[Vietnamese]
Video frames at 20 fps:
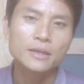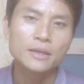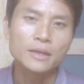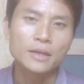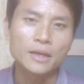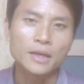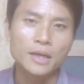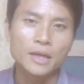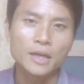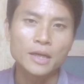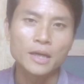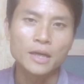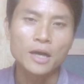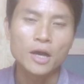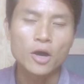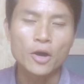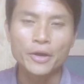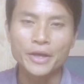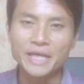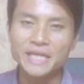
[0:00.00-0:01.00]
à,
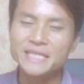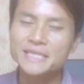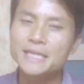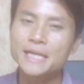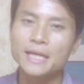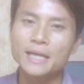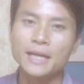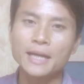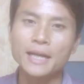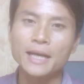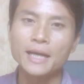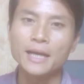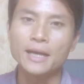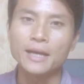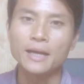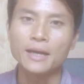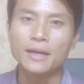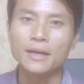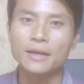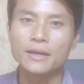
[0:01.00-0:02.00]
họ nghĩ rằng
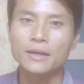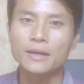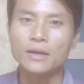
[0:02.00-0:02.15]
là